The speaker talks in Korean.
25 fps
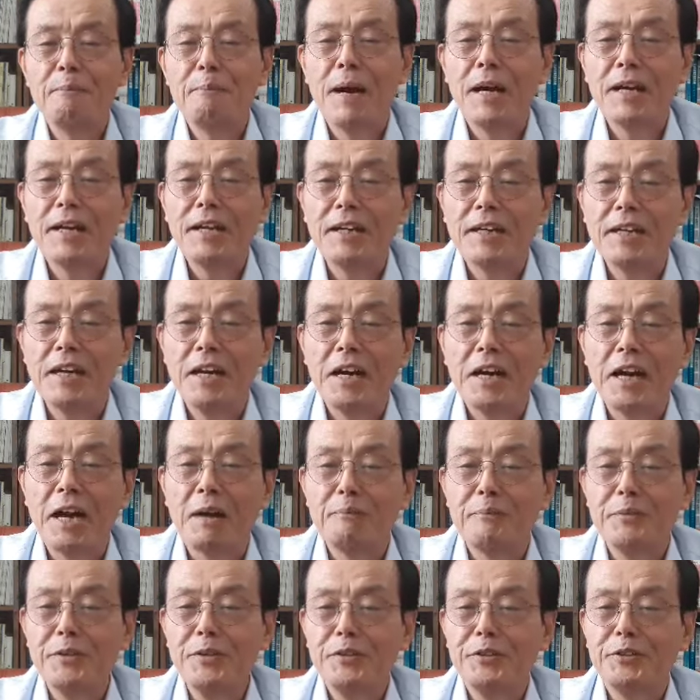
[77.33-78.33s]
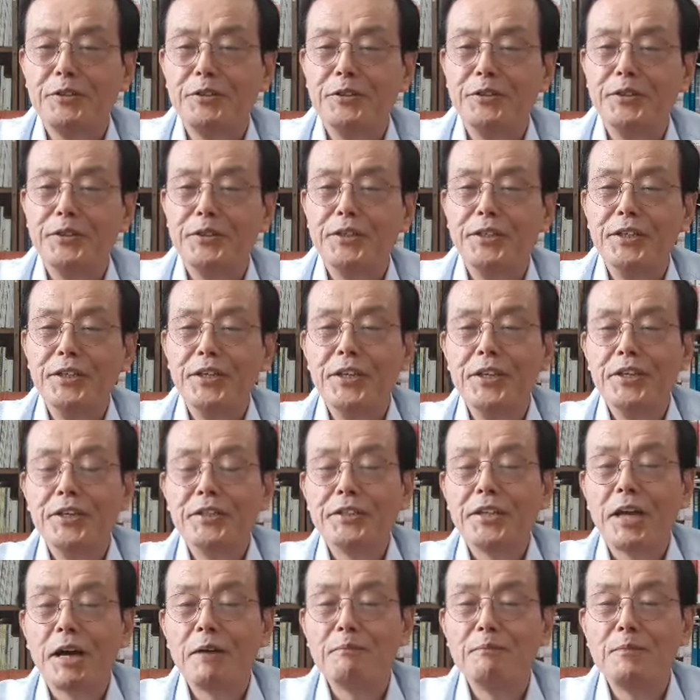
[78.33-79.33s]
바나나 감귤 등
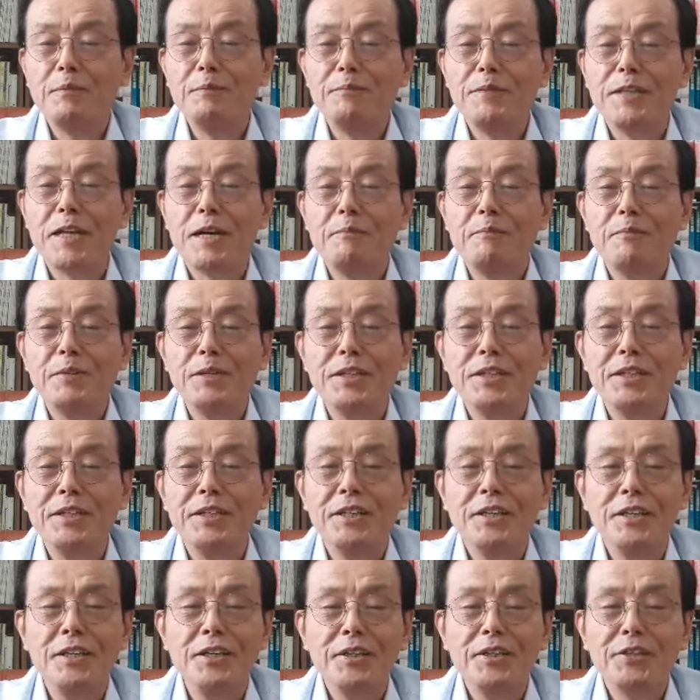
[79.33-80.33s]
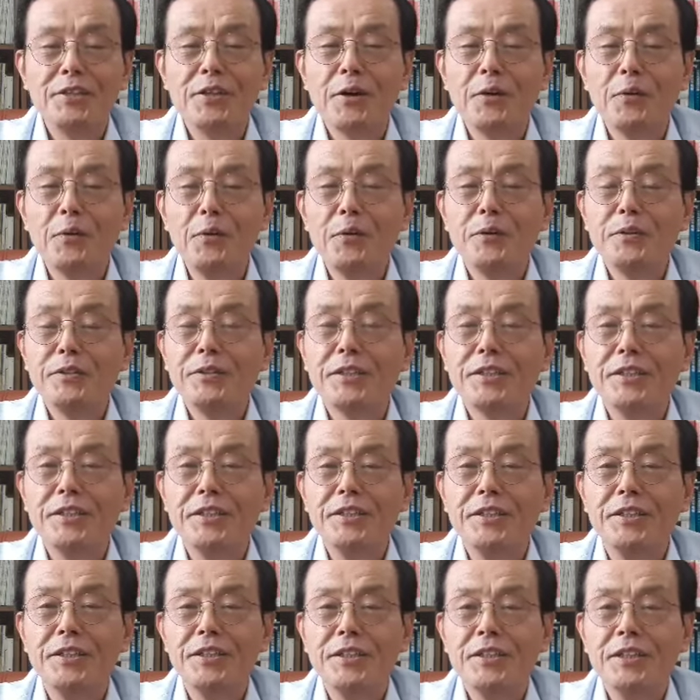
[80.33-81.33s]
상품 작물이
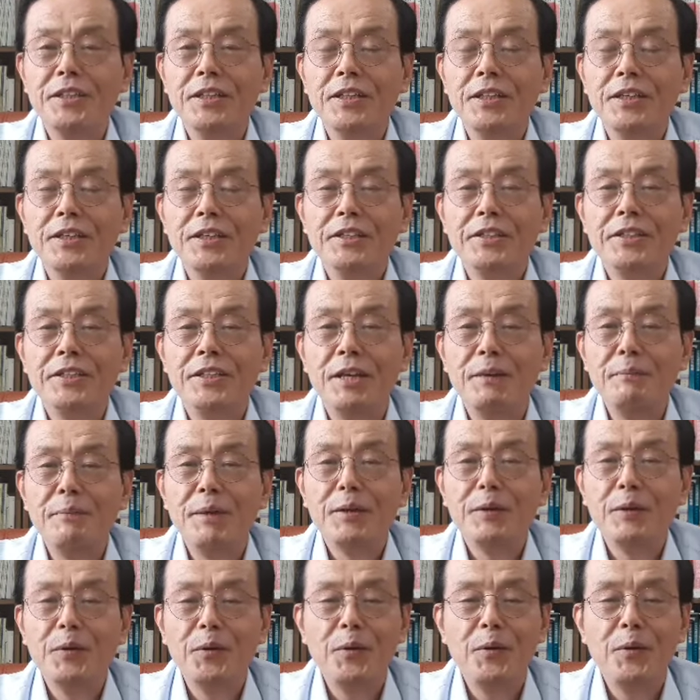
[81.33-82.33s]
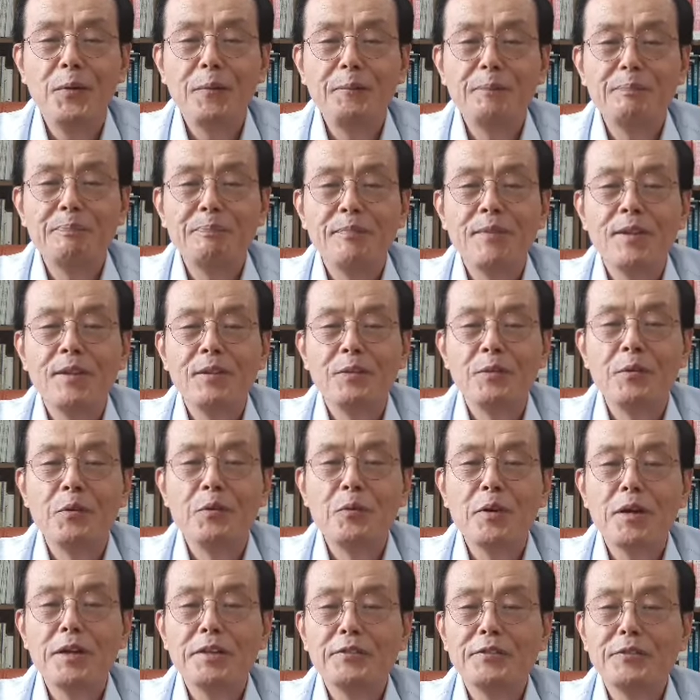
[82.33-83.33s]
성공적인 재배로
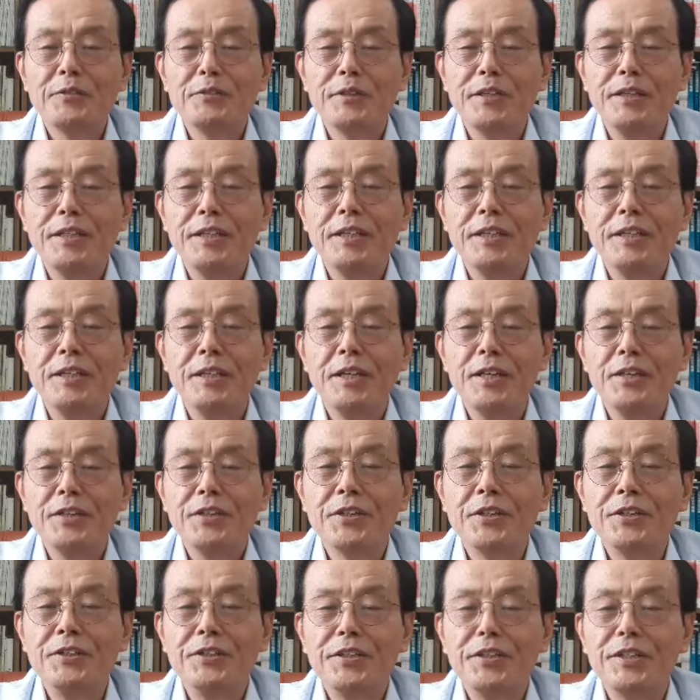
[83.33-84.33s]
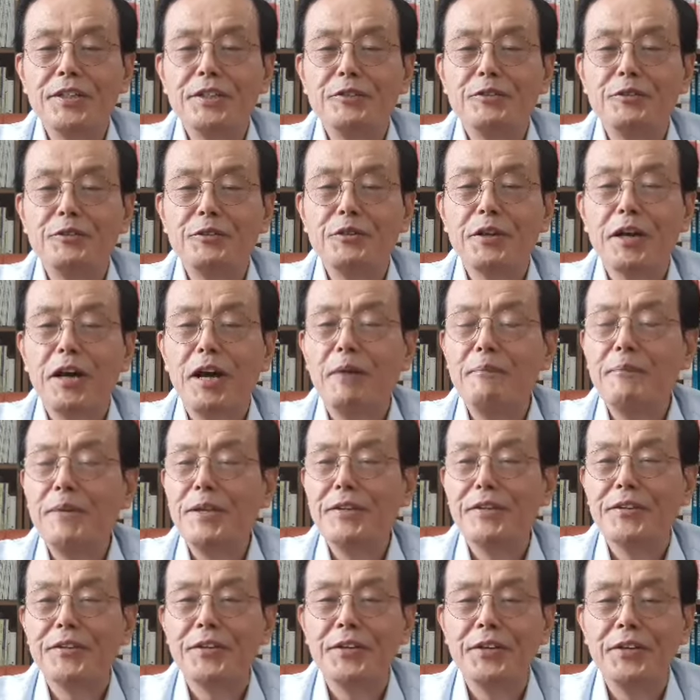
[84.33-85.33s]
농가 소득이 현저히
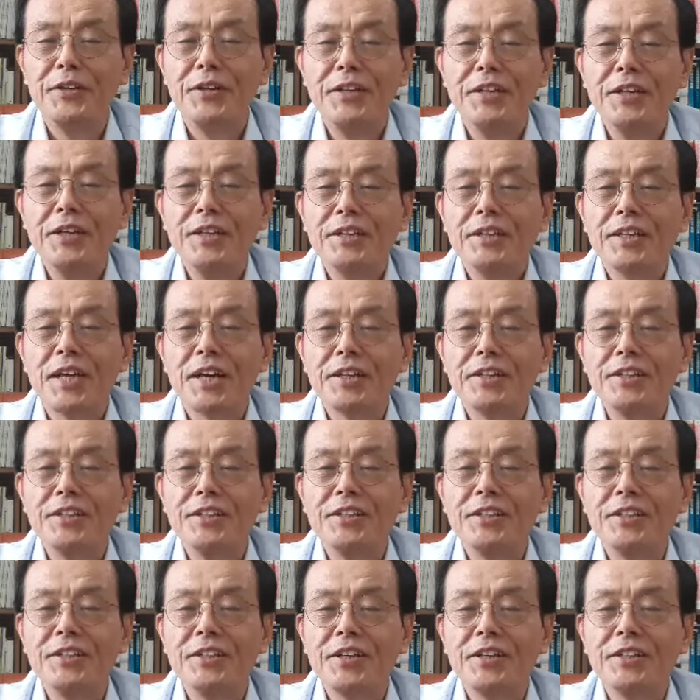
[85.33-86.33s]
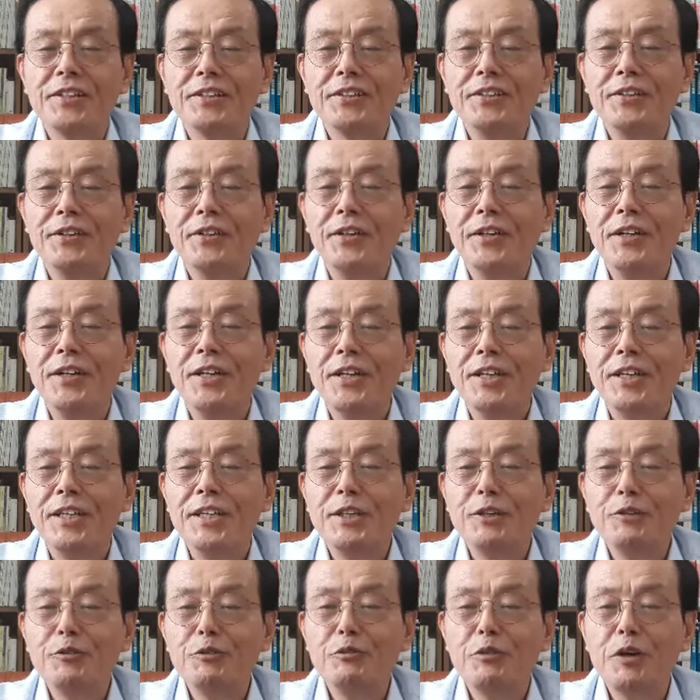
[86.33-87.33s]
증가하면서 다른 지역에서
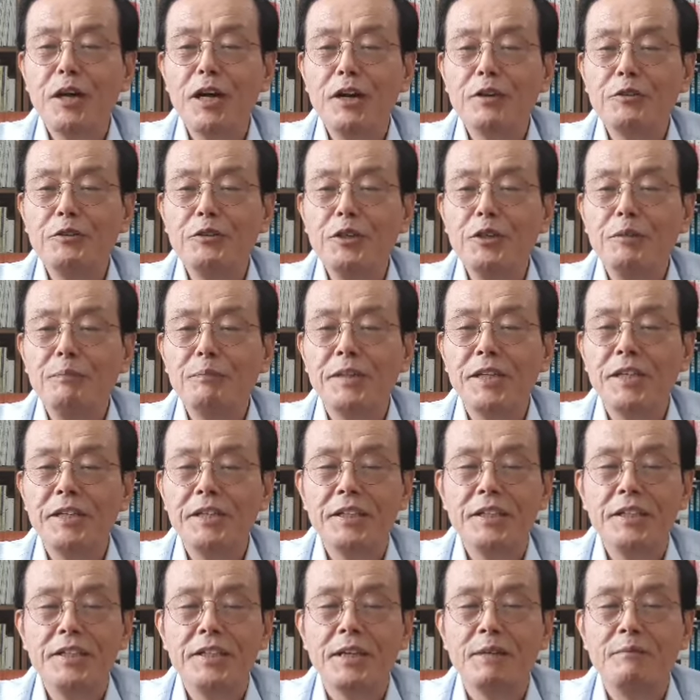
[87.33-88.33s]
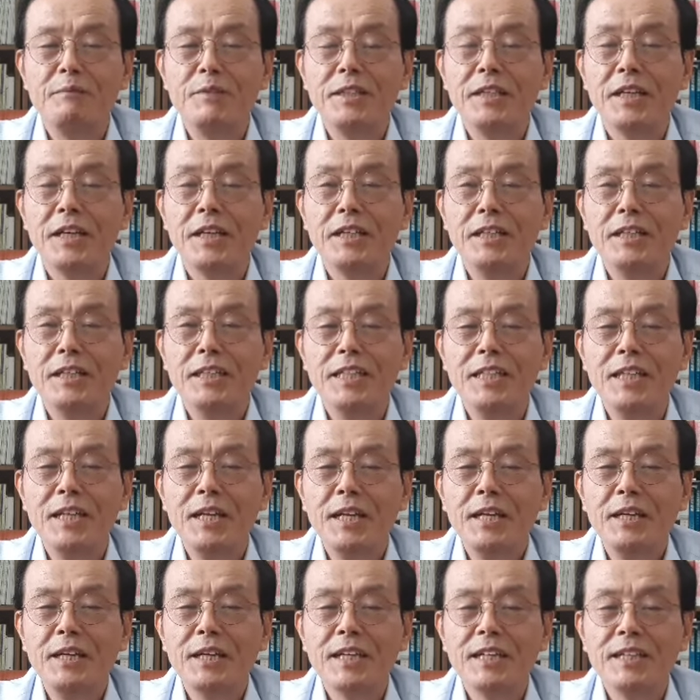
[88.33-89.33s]
인구가 유입됐기 때문이라는
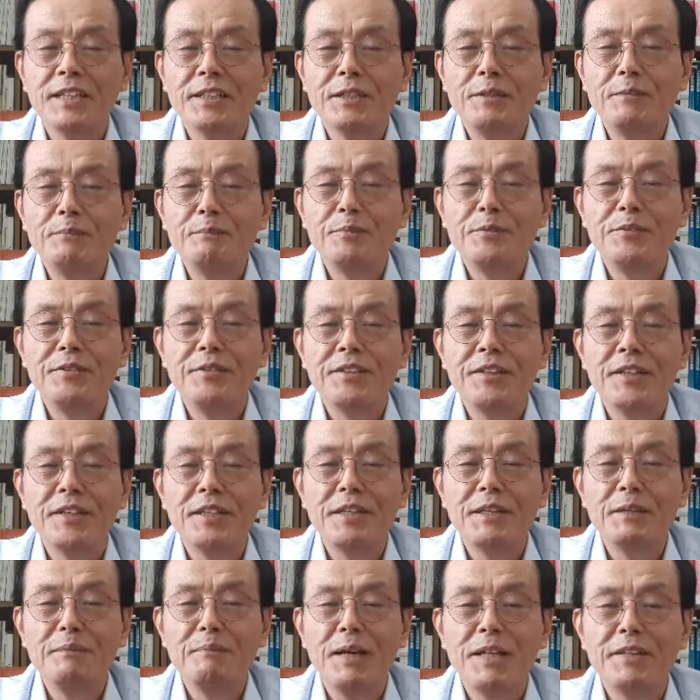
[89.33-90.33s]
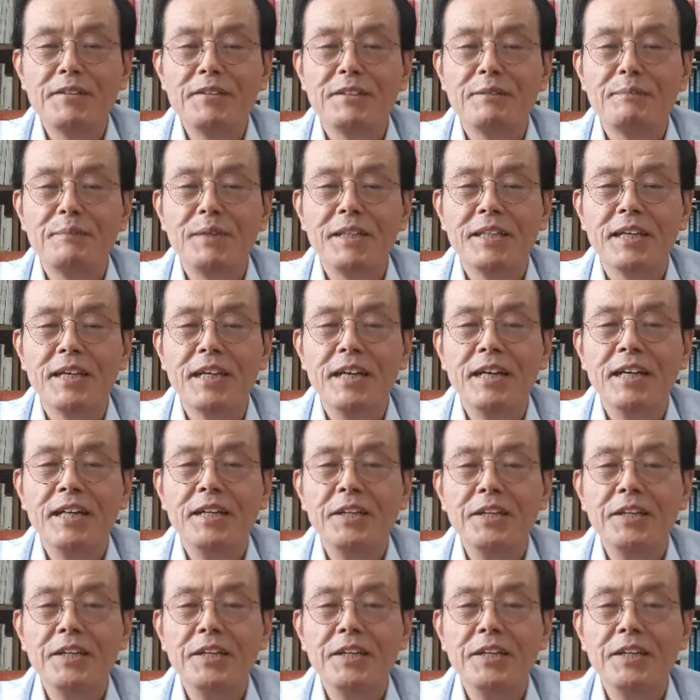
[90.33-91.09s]
그런 분석이 많습니다.